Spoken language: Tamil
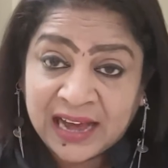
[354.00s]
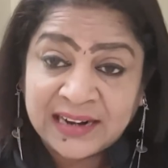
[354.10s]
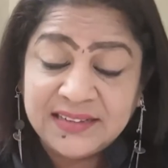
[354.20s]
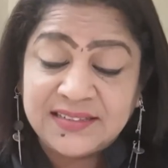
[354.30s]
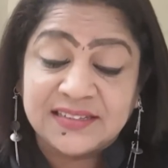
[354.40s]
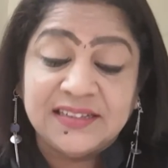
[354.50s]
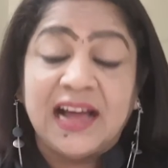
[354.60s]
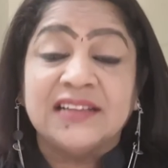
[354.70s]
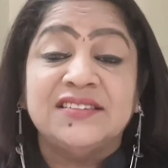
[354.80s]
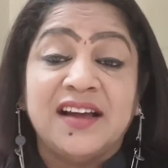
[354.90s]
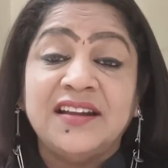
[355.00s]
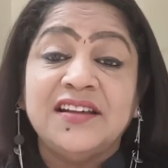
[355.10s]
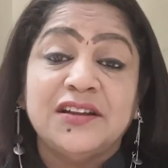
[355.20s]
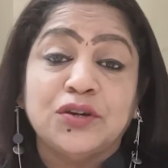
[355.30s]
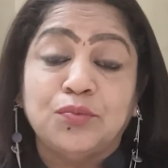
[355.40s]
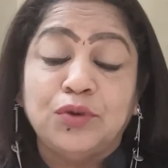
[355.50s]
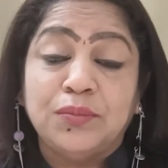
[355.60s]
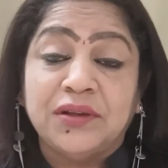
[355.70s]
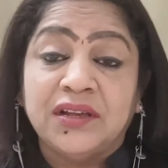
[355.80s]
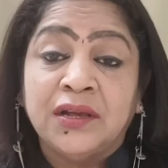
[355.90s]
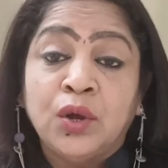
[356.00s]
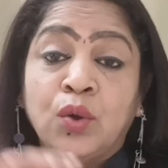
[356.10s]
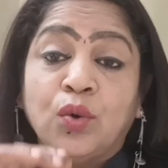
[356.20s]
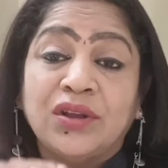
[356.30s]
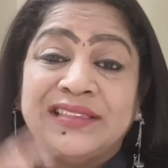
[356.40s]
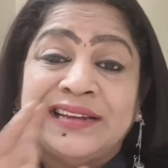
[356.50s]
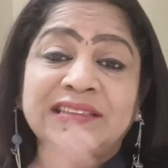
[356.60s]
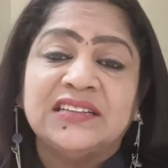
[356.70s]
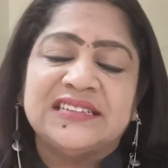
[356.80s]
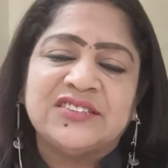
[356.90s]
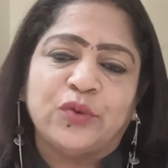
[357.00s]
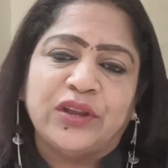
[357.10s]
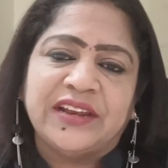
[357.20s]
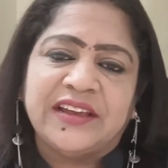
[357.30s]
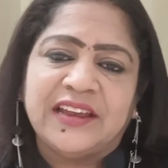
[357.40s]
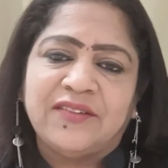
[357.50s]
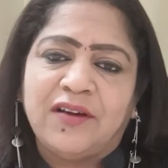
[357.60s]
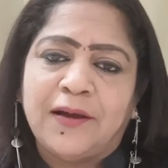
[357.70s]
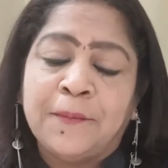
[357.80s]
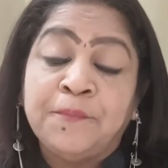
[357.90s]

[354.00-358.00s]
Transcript: அரசு அஞ்சு ஆண்டுகளுக்கு முன்பு ஒரு திருத்தத்தை சொல்லியிருக்கு என்னவா